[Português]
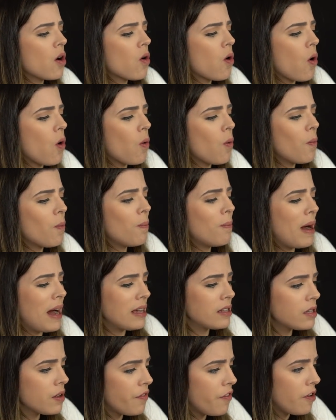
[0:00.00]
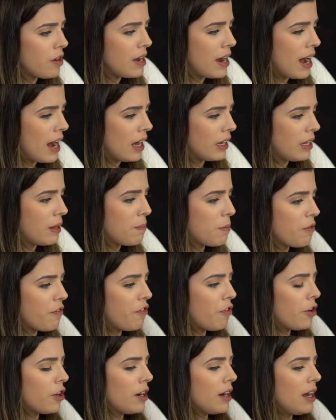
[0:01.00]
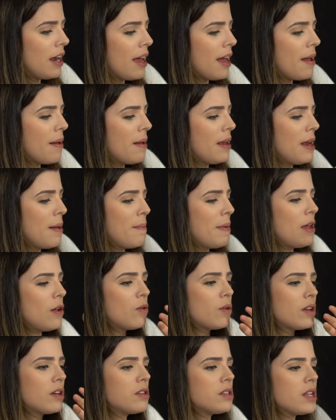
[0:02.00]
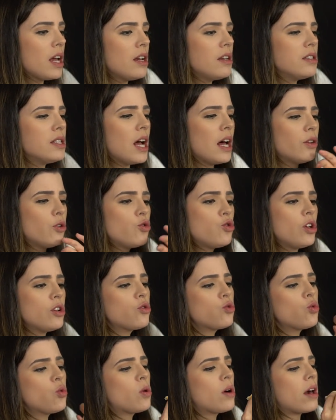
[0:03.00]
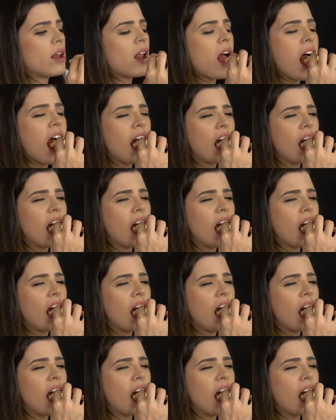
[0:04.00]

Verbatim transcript: com massa folhada e por fora ele é, ele é meio cristalizado de açúcar.